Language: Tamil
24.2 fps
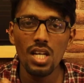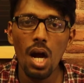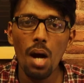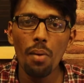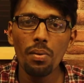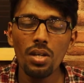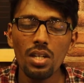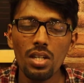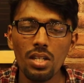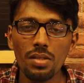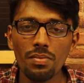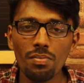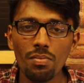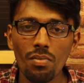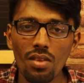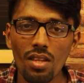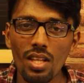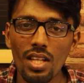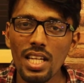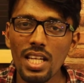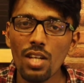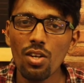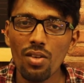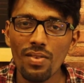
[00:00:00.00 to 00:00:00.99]
சாப்பிட்டு
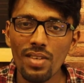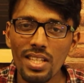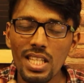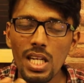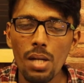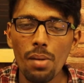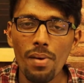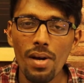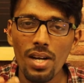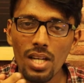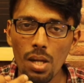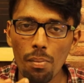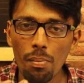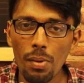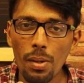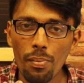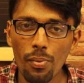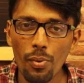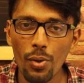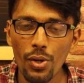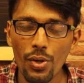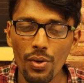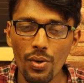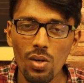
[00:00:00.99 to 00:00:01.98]
நீங்கள் ஒரு வெத்தலை பாக்கு எப்படி
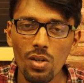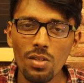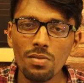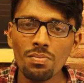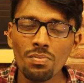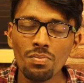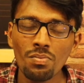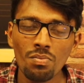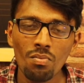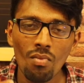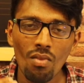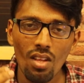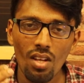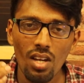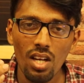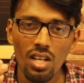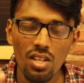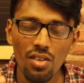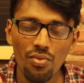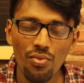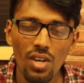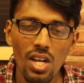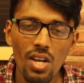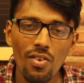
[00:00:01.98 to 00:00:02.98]
போடுவீங்களோ
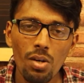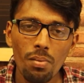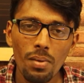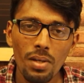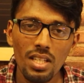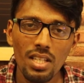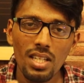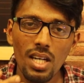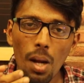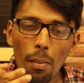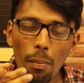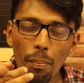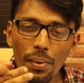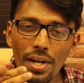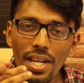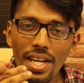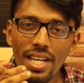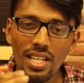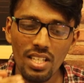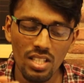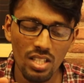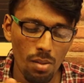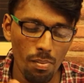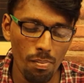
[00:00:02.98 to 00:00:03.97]
அந்த ஃப்ளேவர் பார்த்தீங்கன்னா அப்படியே
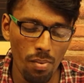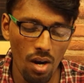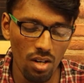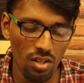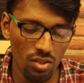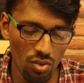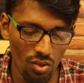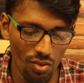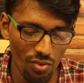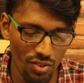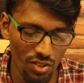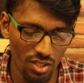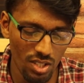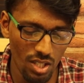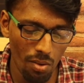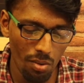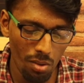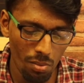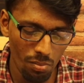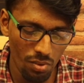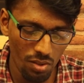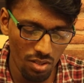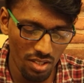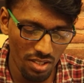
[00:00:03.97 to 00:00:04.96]
இருக்குது இந்த பான் குல்ஃபி
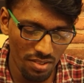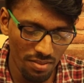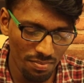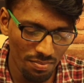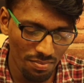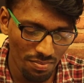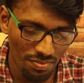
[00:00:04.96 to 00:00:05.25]
சாப்பிடும்போது